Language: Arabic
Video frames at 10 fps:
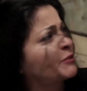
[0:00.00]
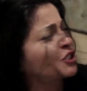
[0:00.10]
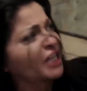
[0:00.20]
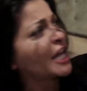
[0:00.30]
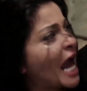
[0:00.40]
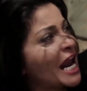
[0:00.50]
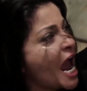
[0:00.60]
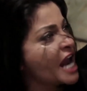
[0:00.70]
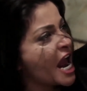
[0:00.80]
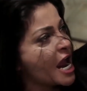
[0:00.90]
بتشطر
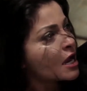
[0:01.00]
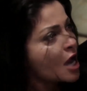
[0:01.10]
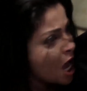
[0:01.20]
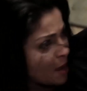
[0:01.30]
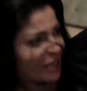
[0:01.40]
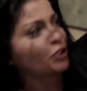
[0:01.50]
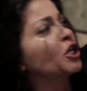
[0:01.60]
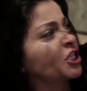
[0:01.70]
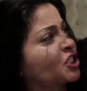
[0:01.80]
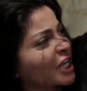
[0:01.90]
عليا ليه؟ ما
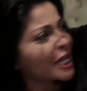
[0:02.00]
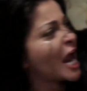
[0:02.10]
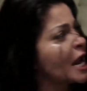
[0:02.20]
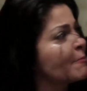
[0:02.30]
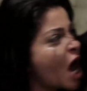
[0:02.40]
تروح تشطر على